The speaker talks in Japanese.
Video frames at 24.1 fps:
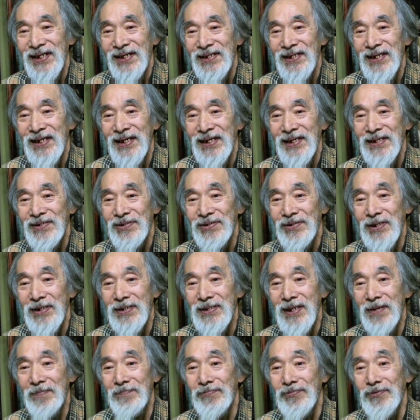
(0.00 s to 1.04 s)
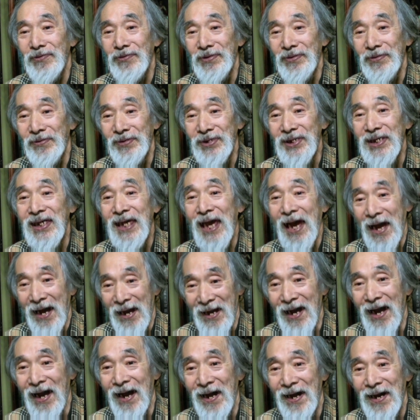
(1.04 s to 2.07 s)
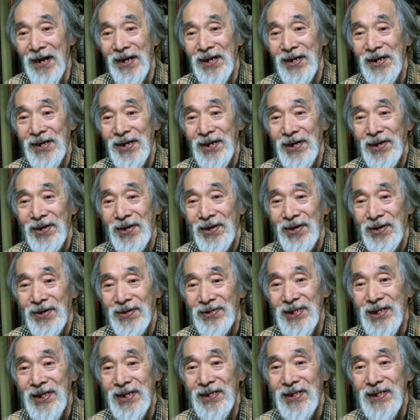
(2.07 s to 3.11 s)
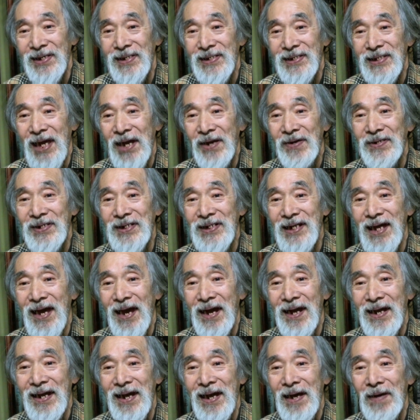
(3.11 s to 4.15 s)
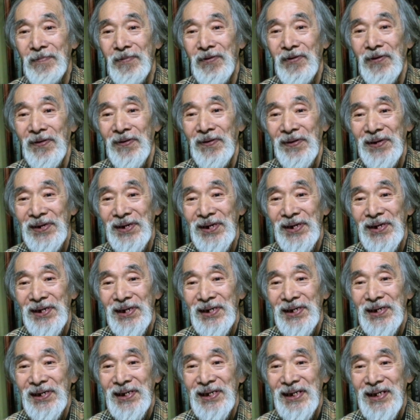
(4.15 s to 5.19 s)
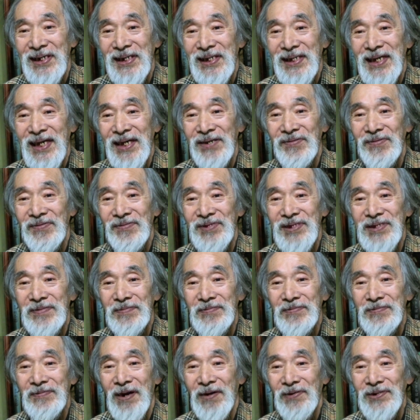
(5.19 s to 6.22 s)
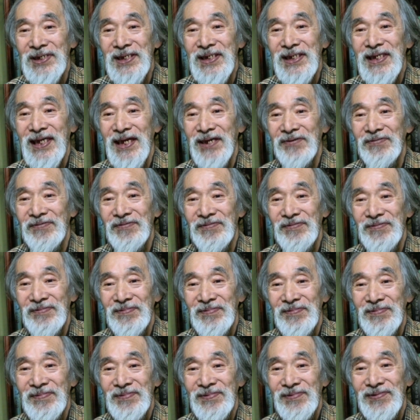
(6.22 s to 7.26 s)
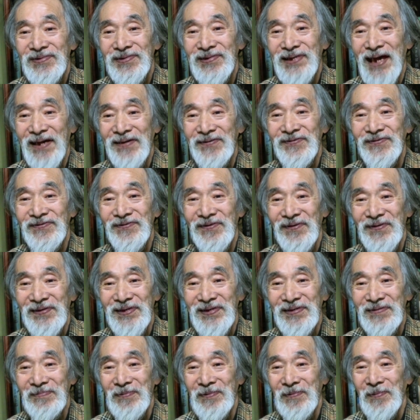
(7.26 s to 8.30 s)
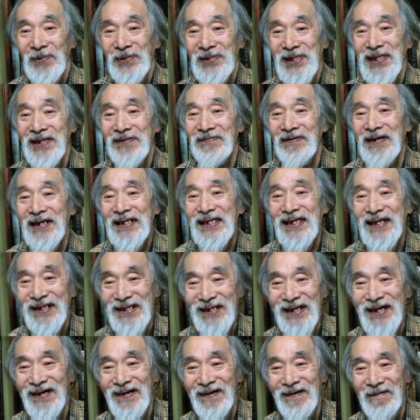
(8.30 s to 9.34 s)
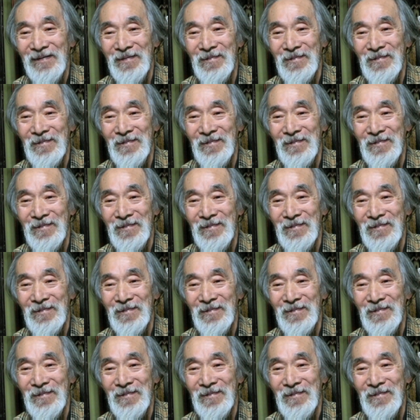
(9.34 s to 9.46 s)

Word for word: うん、でそれ全部おいやんか、ええ、ほんで頼りながらも結局自分はおじっていうスタンスをいつも持ってるわけ